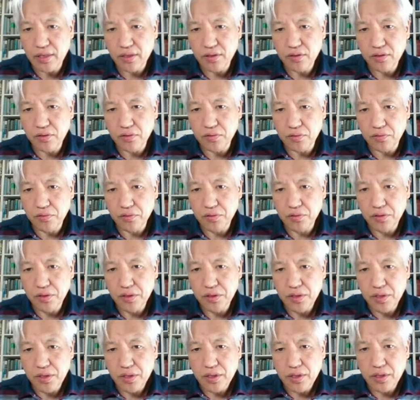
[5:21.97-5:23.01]
그리고
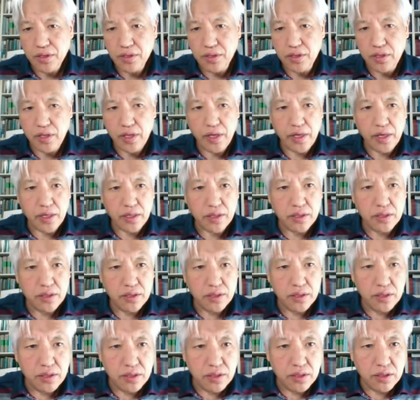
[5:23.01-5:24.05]
데렉
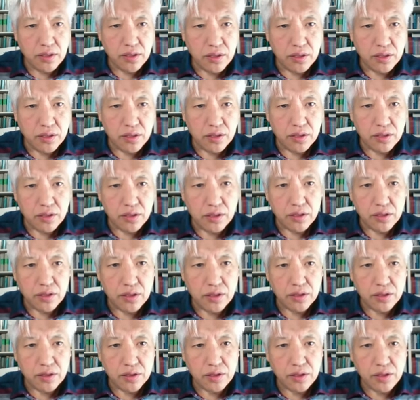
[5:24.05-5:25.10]

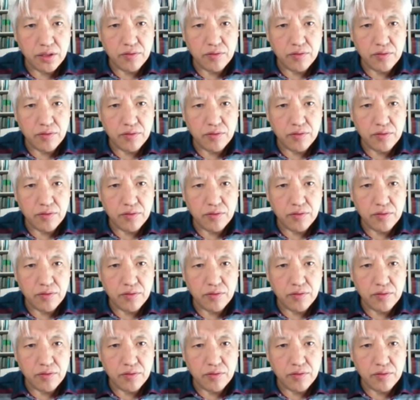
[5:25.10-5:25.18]
어